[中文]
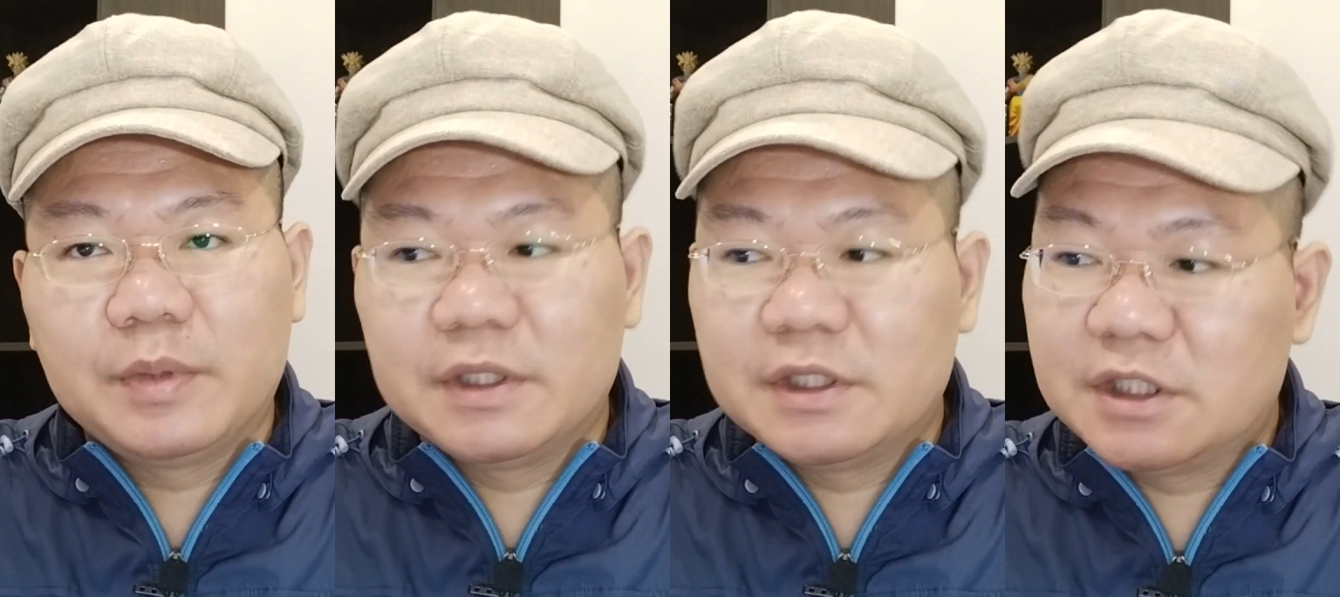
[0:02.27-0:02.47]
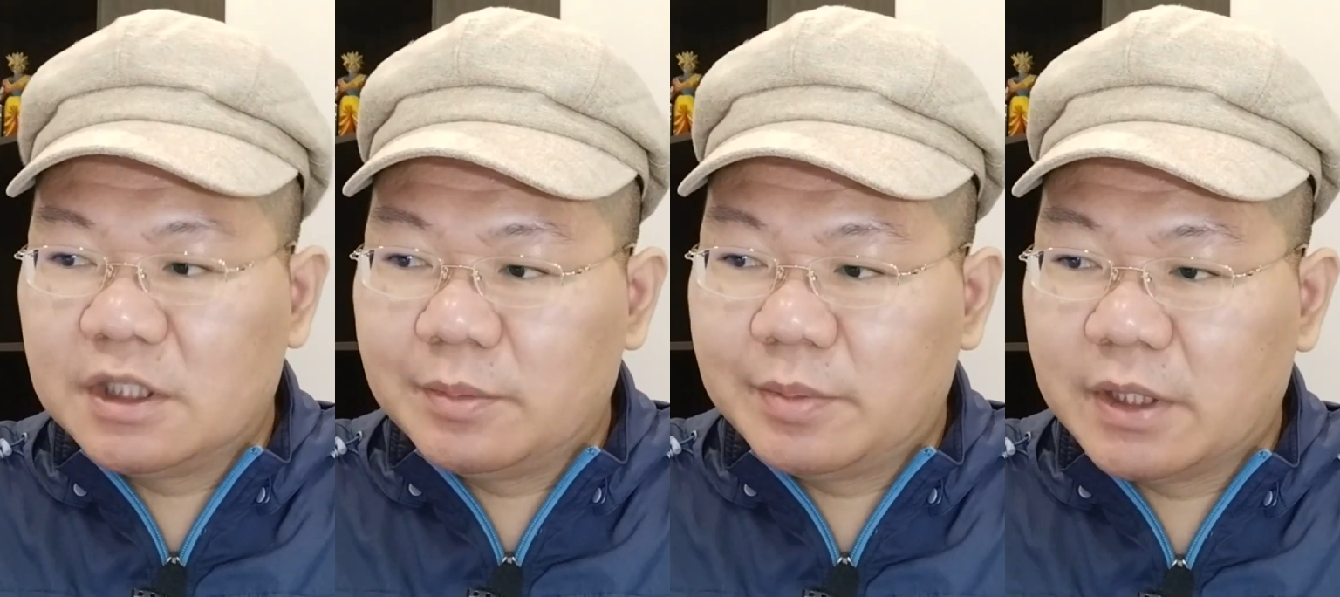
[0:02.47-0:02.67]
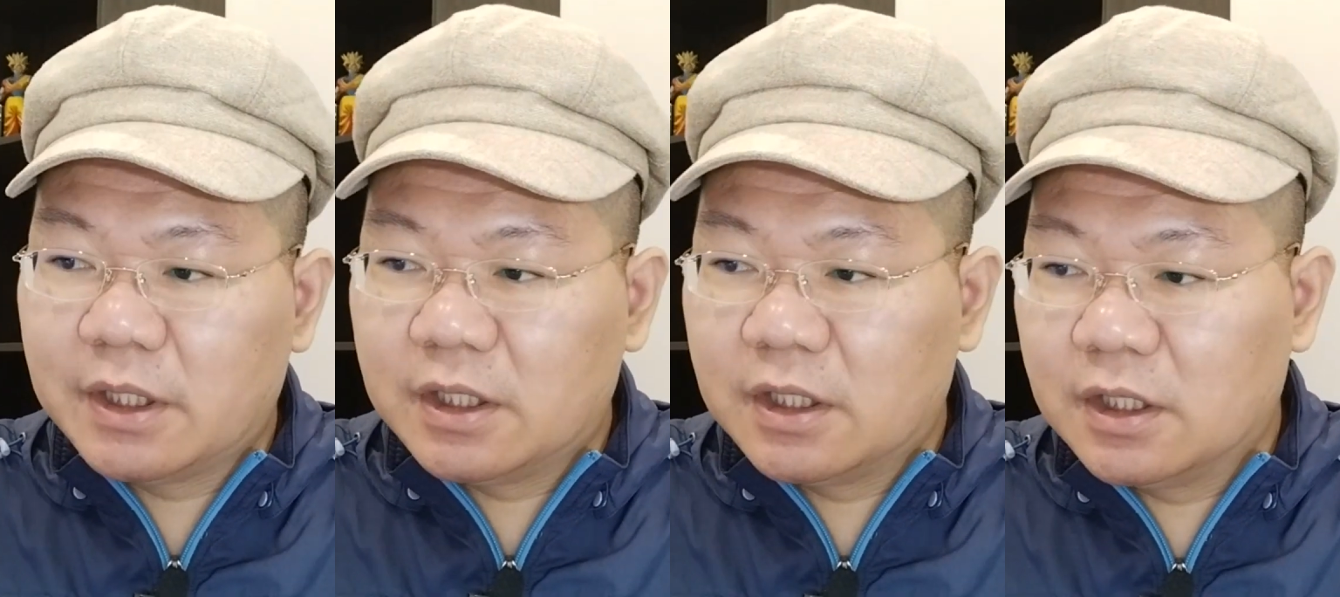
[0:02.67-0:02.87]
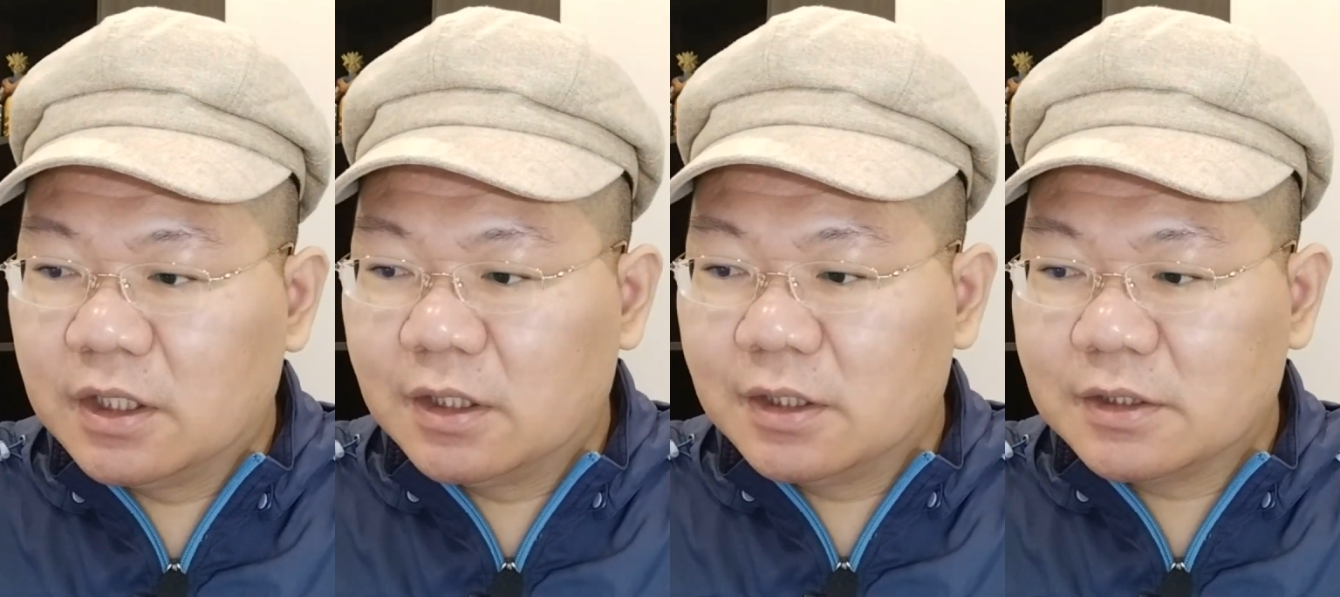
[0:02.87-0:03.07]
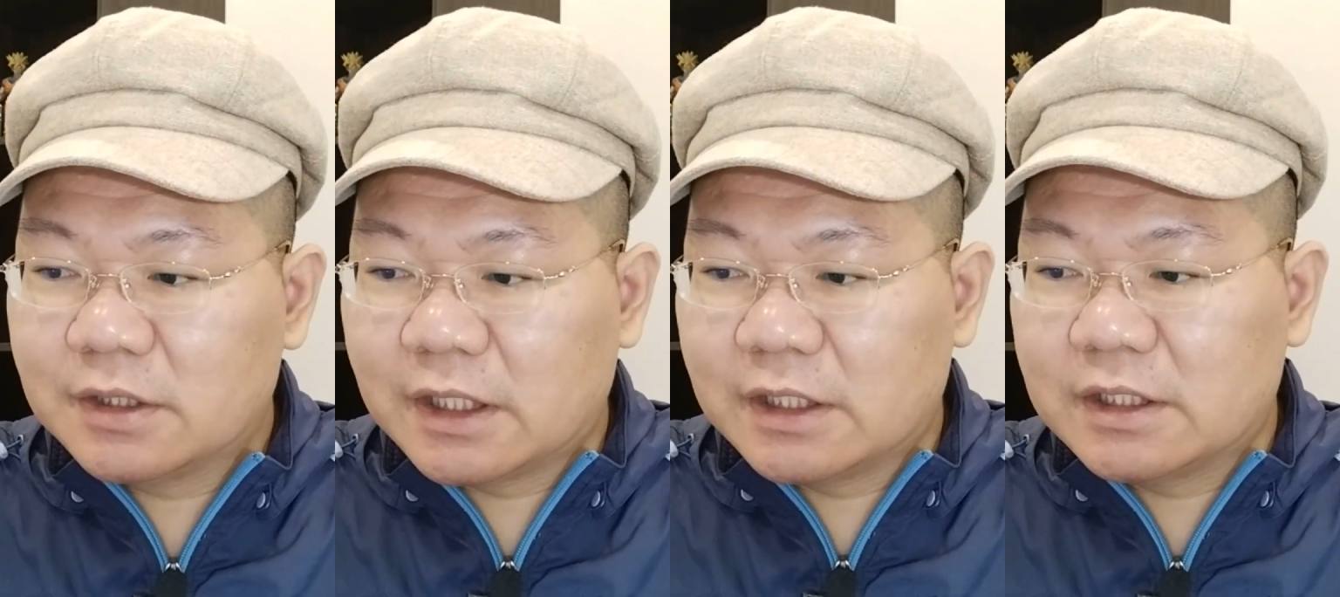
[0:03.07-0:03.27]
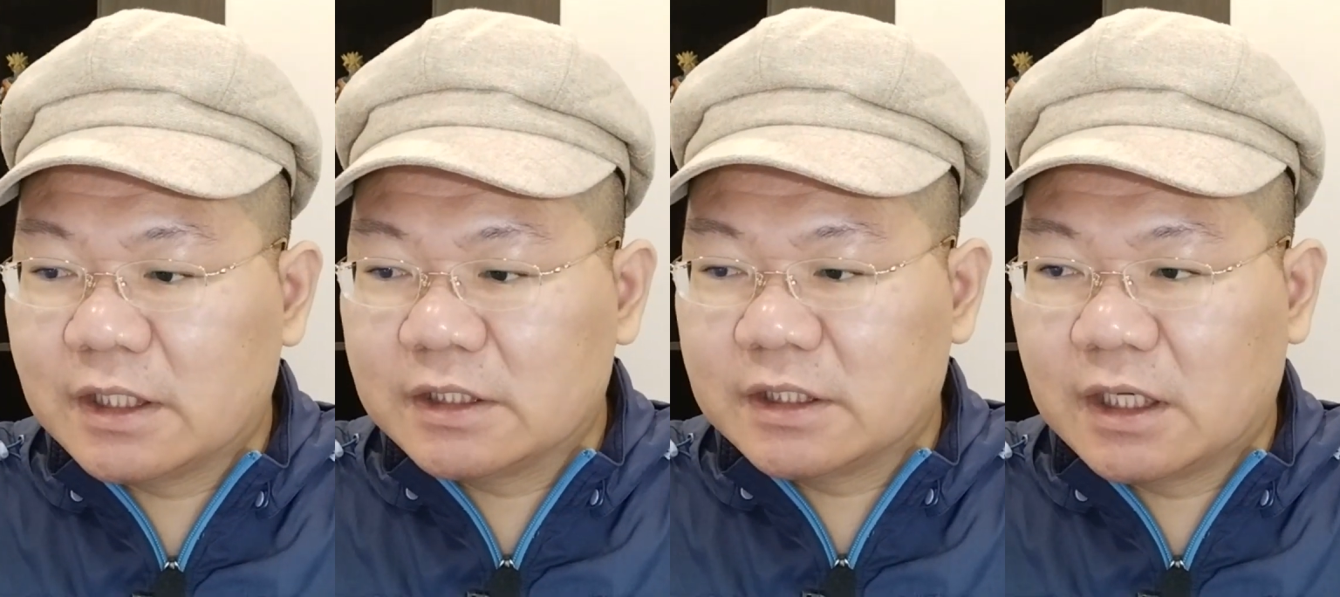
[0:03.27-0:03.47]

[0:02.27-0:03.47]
本期影片呢，带大